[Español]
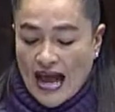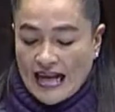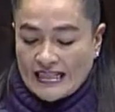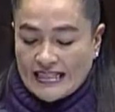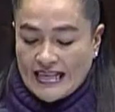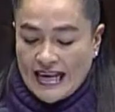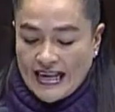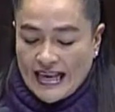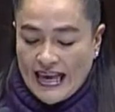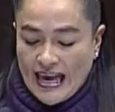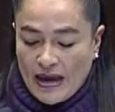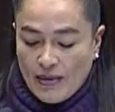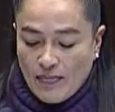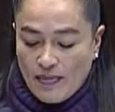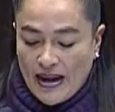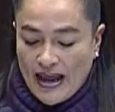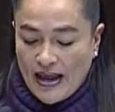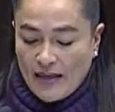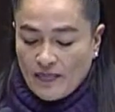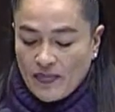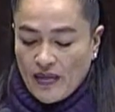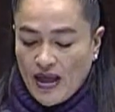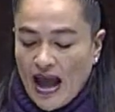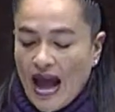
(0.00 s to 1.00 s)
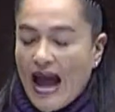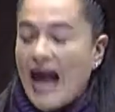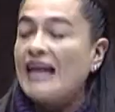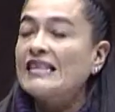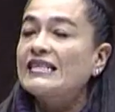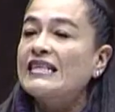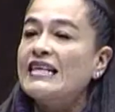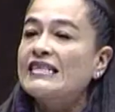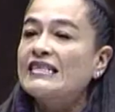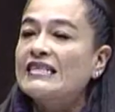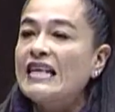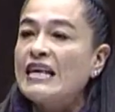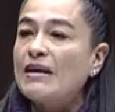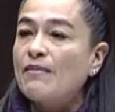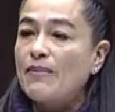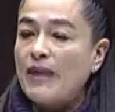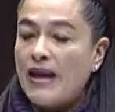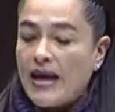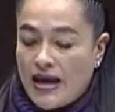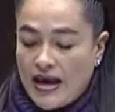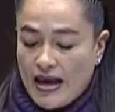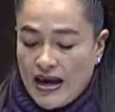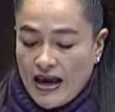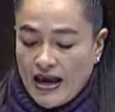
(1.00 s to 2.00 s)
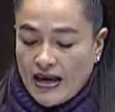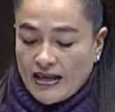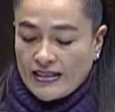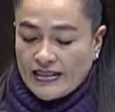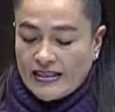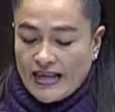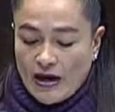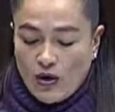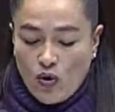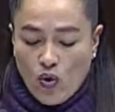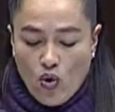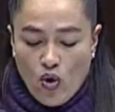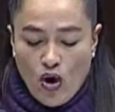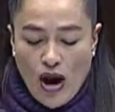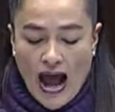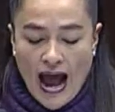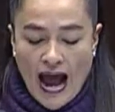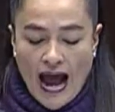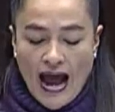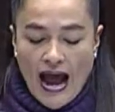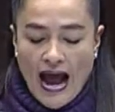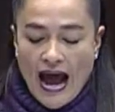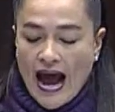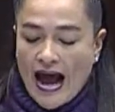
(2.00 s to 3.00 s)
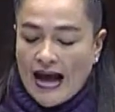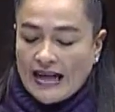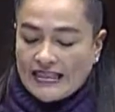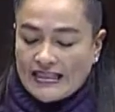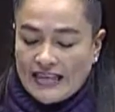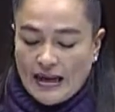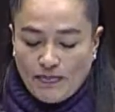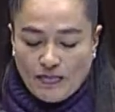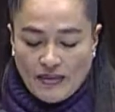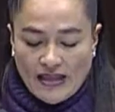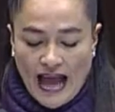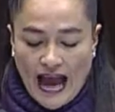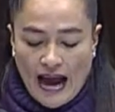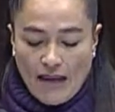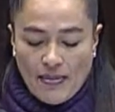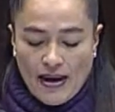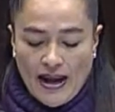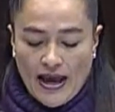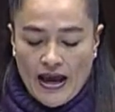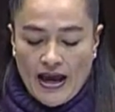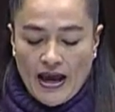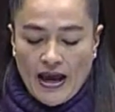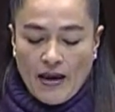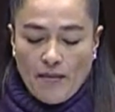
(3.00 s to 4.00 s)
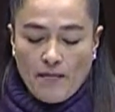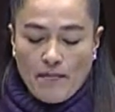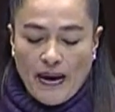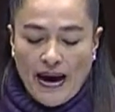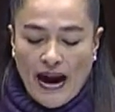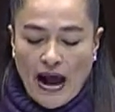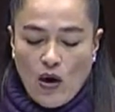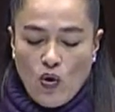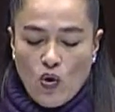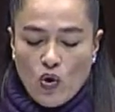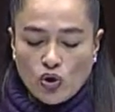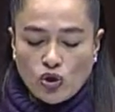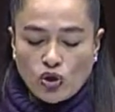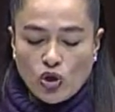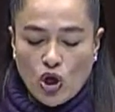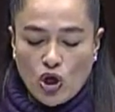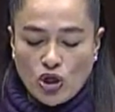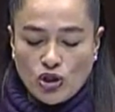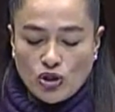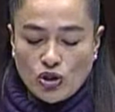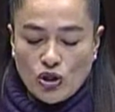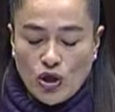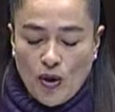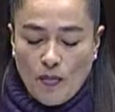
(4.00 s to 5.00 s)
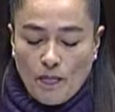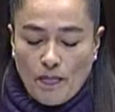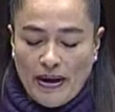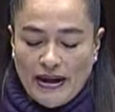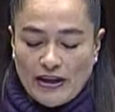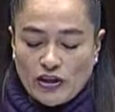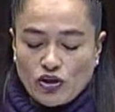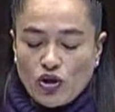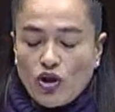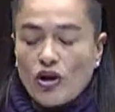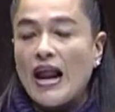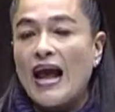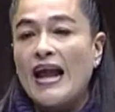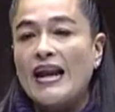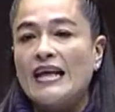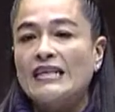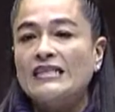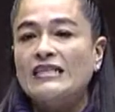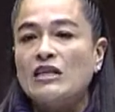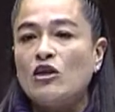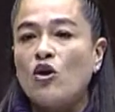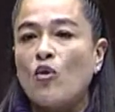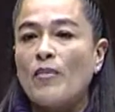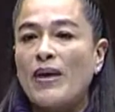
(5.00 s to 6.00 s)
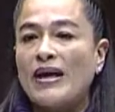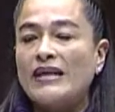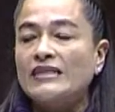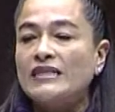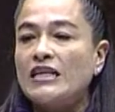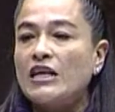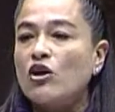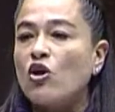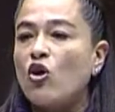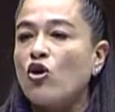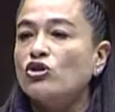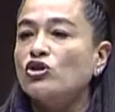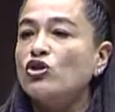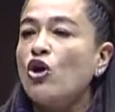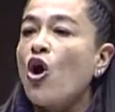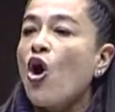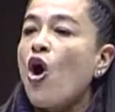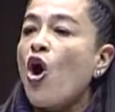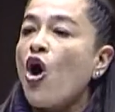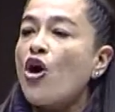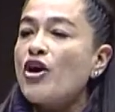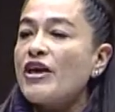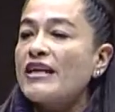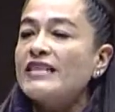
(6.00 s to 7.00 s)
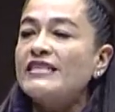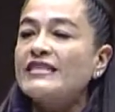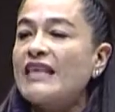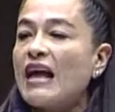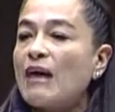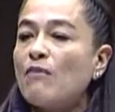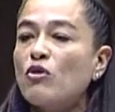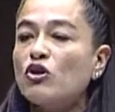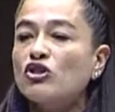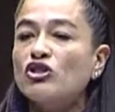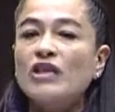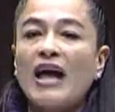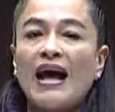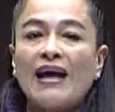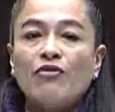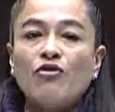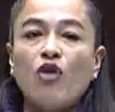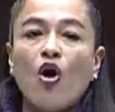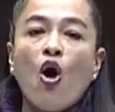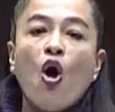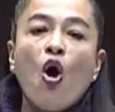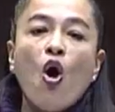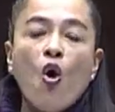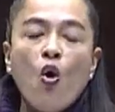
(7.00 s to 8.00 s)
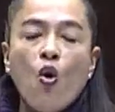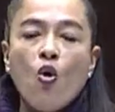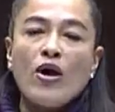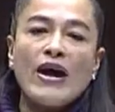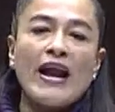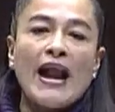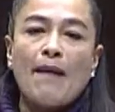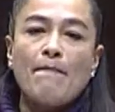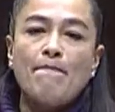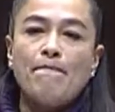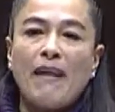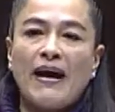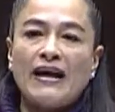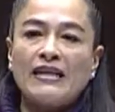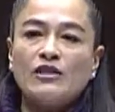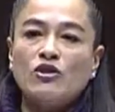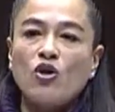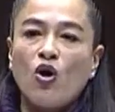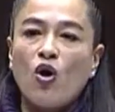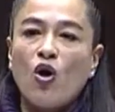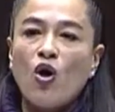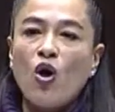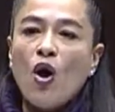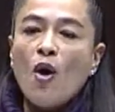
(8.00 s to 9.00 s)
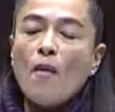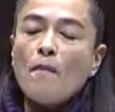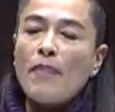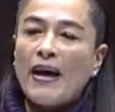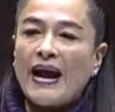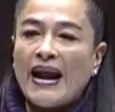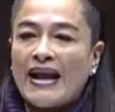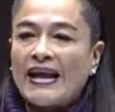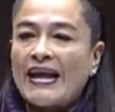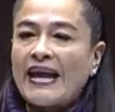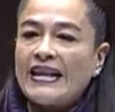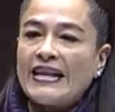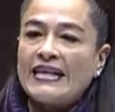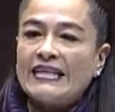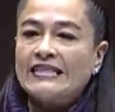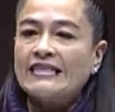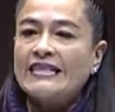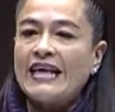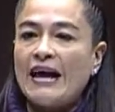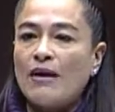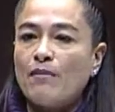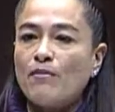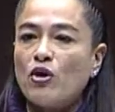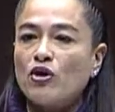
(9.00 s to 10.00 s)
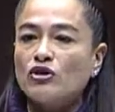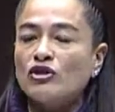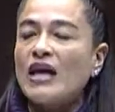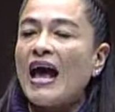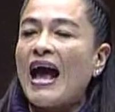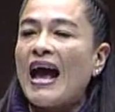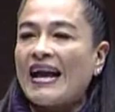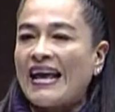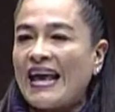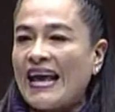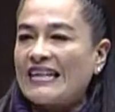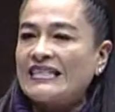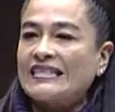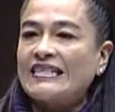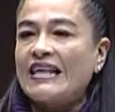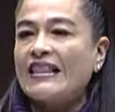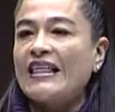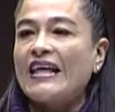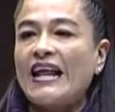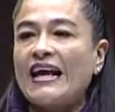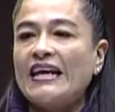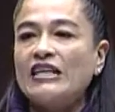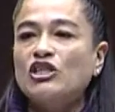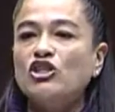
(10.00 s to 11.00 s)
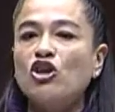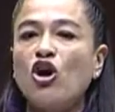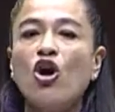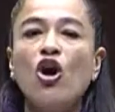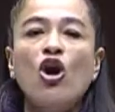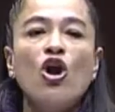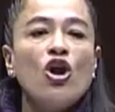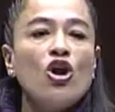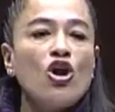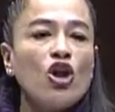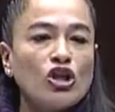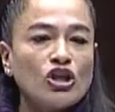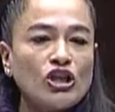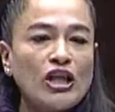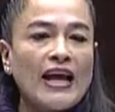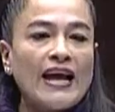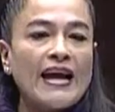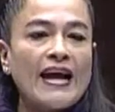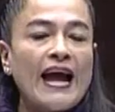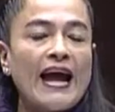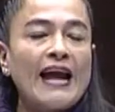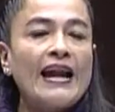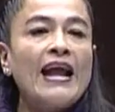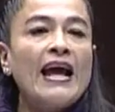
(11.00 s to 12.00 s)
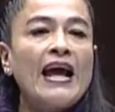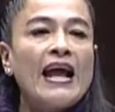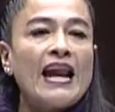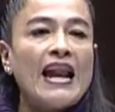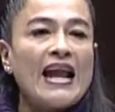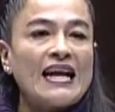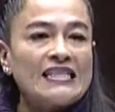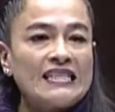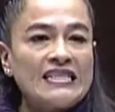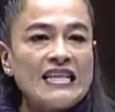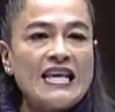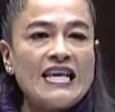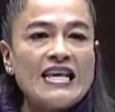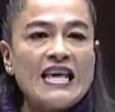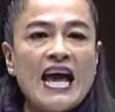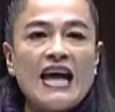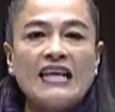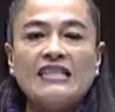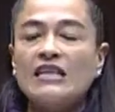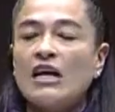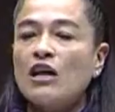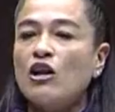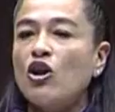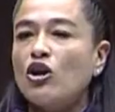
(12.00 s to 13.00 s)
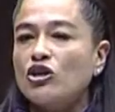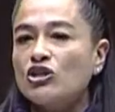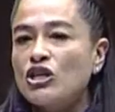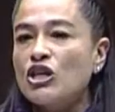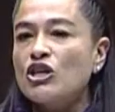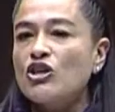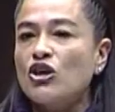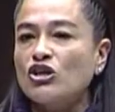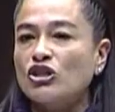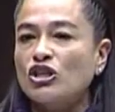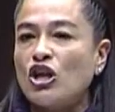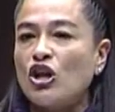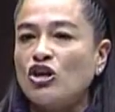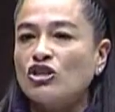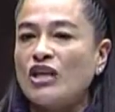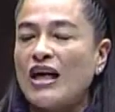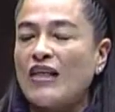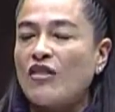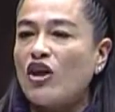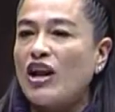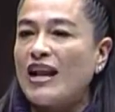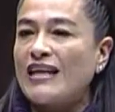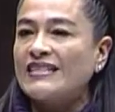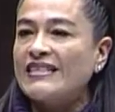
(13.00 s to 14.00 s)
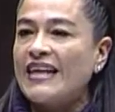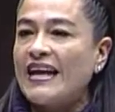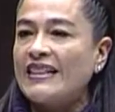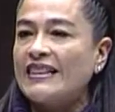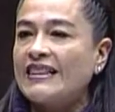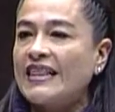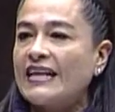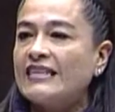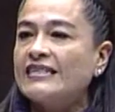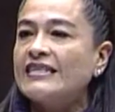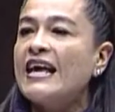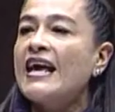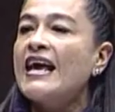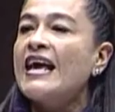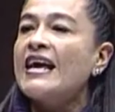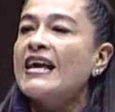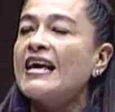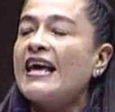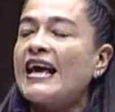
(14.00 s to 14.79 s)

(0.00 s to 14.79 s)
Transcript: asequible, accesible, segura, aceptable para usos personales y domésticos. Hoy estamos dando un gran paso para que iniciemos a que este derecho lo tengan las niñas, los niños y los adolescentes